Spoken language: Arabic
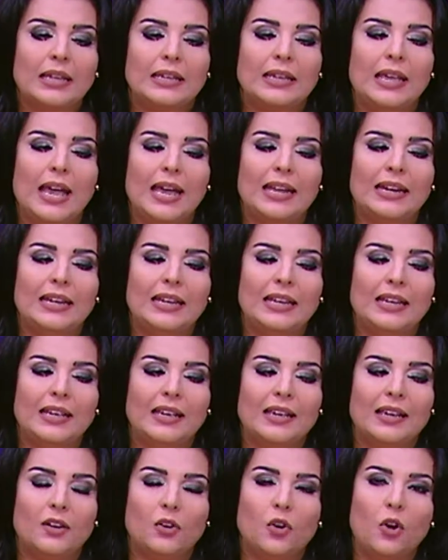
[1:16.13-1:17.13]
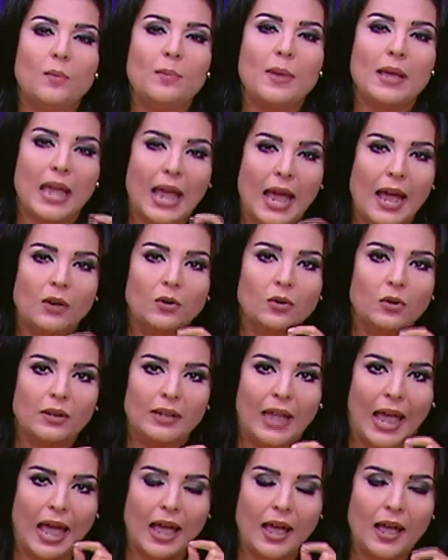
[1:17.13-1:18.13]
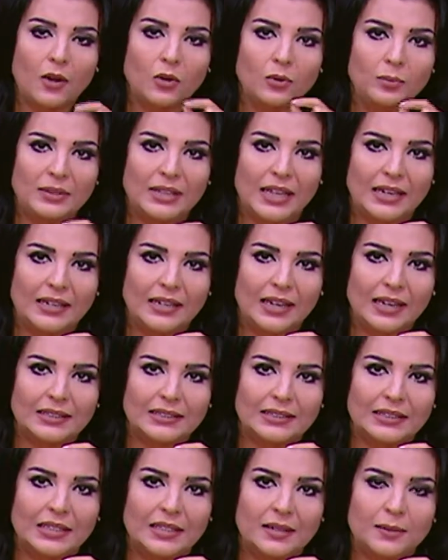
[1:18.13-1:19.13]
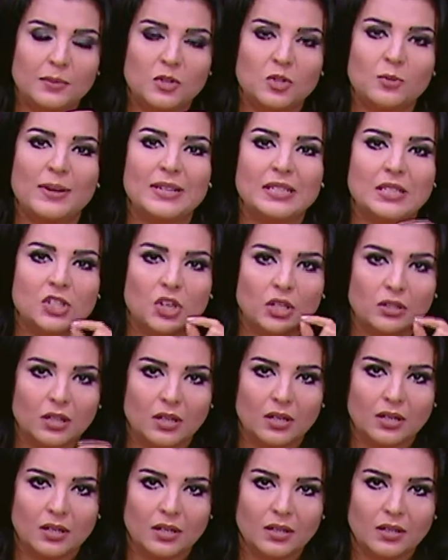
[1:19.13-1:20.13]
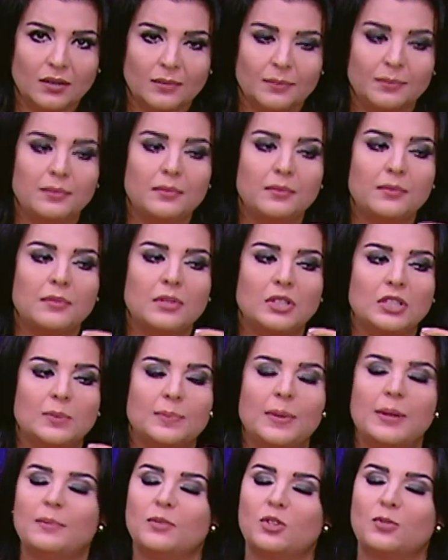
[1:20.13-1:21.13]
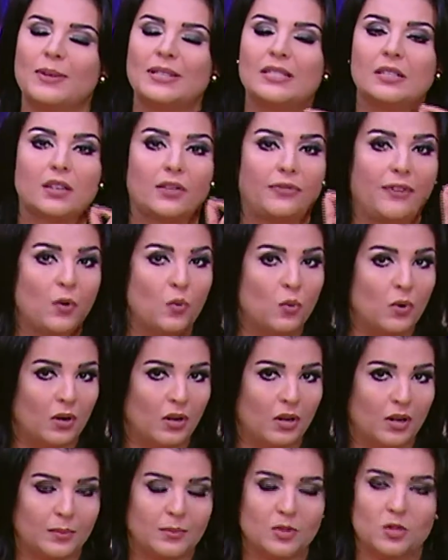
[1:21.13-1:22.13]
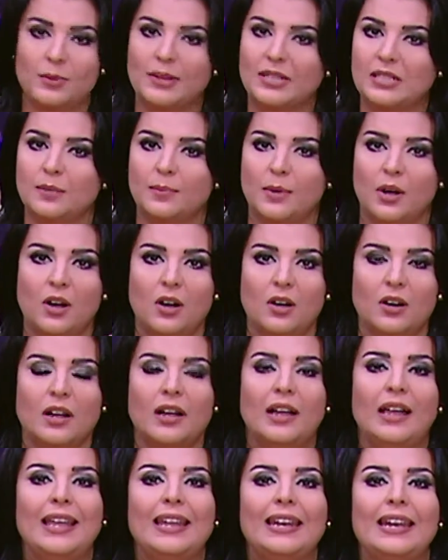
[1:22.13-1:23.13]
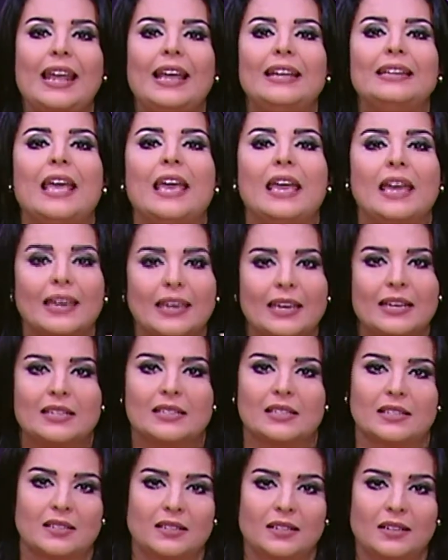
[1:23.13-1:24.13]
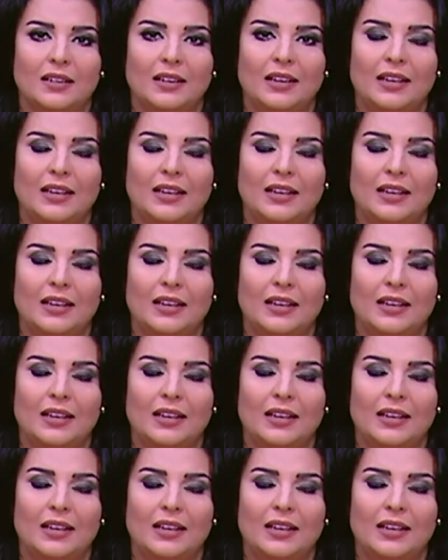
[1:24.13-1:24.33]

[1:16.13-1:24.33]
يعني ان هم يحققوا يحققوا الميداليات دي مش بس شطاره مش بس تفوق مش بس مهاره لا ده اعجاز